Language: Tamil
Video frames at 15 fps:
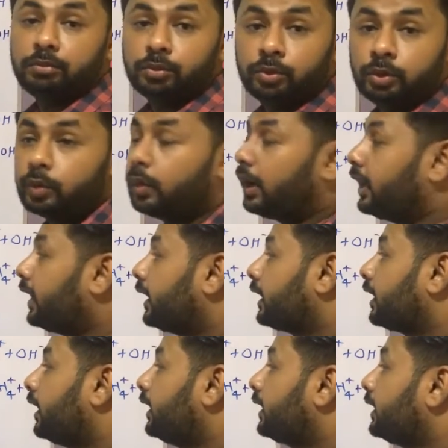மூன்று வகையான
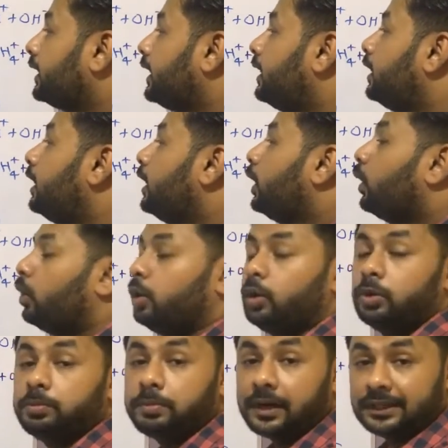காட்டிகள் ஒன்று
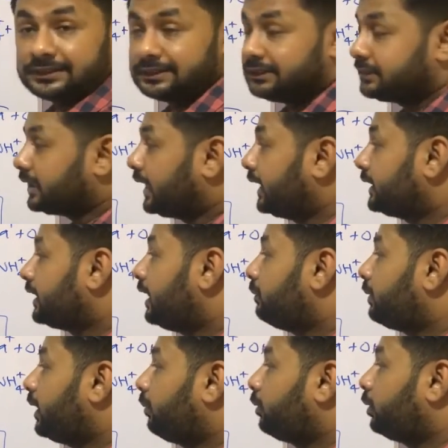பாசிச்சாயத்தால்
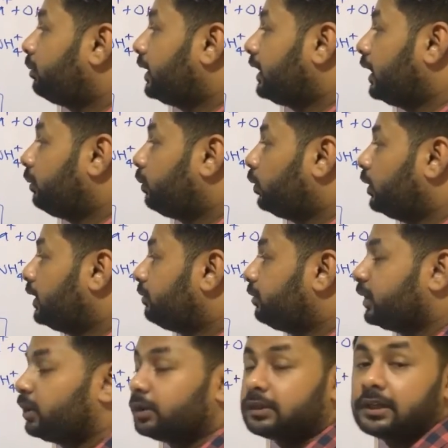பார்ப்போம் அதே போல்
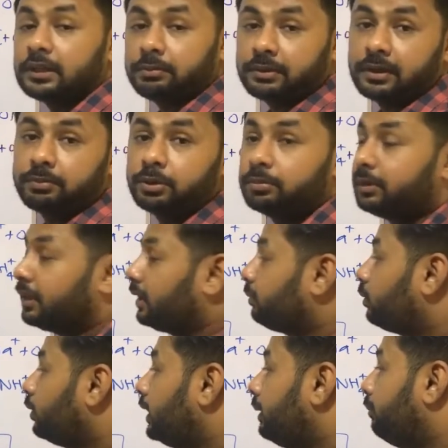பினோத்தலின் பார்ப்போம் அதே
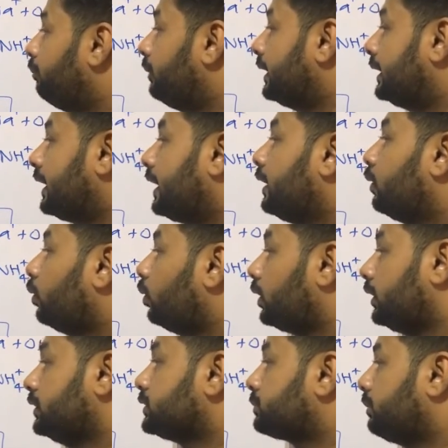போல் மெதைல்
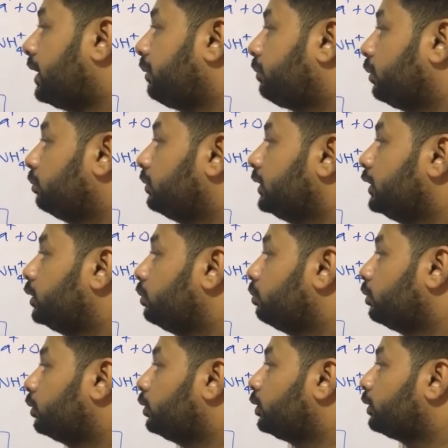ஒரேஞ்ச் பார்ப்போம் இது
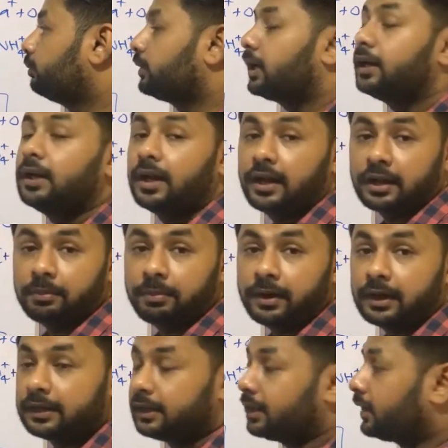மூன்றும் தான் நாங்கள்
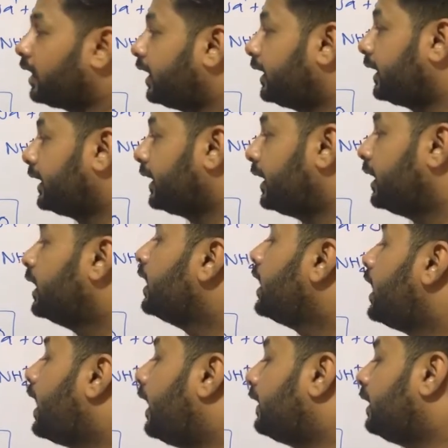பார்க்குற காட்டிகள்
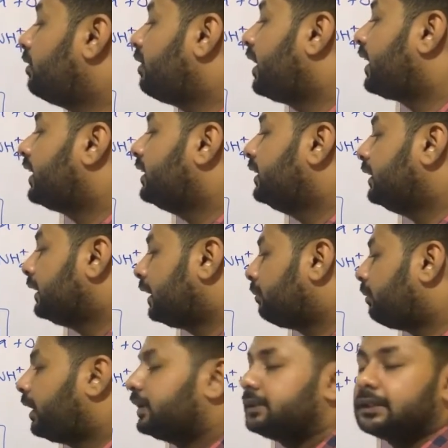அதில் வர
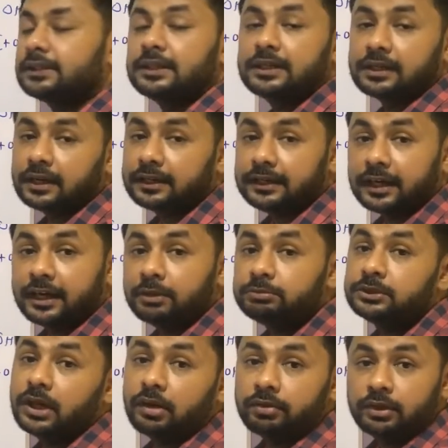நிறமாற்றங்கள் கட்டாயம்
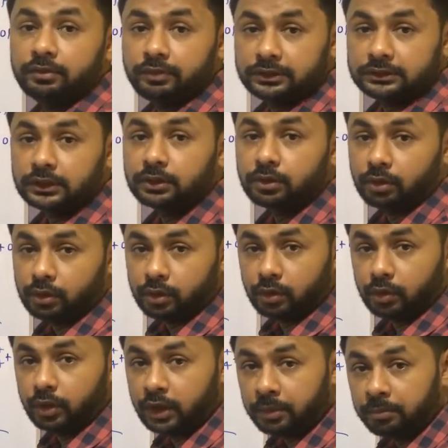ஞாபகம் வச்சு
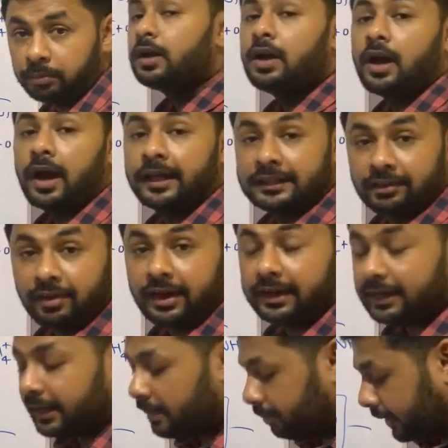அந்த
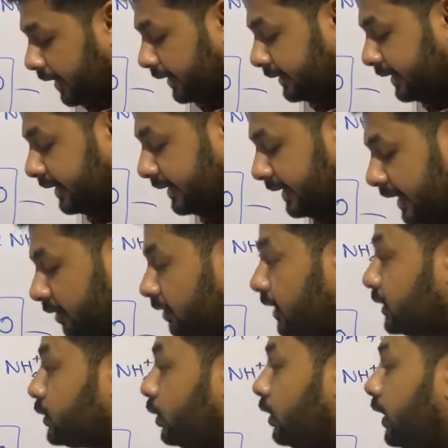வகையில் பாருங்கள்
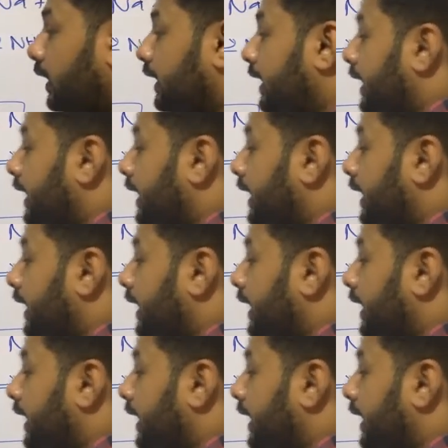கேள்வியில் சொல்கிறாங்க